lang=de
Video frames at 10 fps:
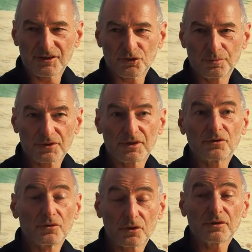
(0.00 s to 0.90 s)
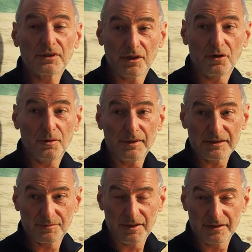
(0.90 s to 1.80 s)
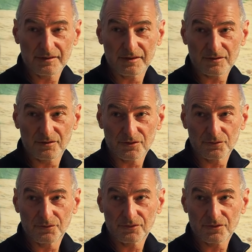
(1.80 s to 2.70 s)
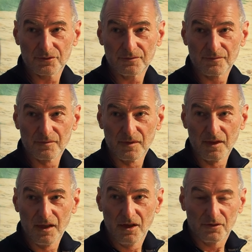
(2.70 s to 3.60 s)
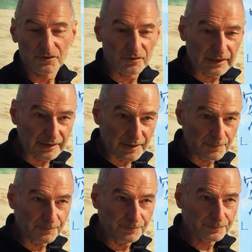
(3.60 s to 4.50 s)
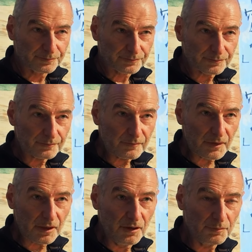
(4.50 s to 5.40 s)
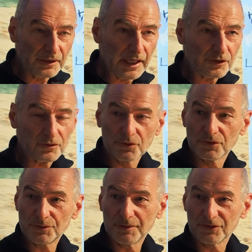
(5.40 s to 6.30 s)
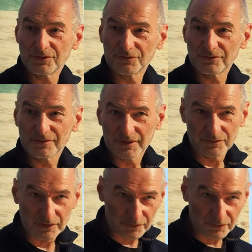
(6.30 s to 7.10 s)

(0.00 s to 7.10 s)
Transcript: das so passiert. Und gerade in der Arbeitswelt ist das ganz oft so. Mhm. Und dann geht es eben, haben die Leute keine Lust mehr oder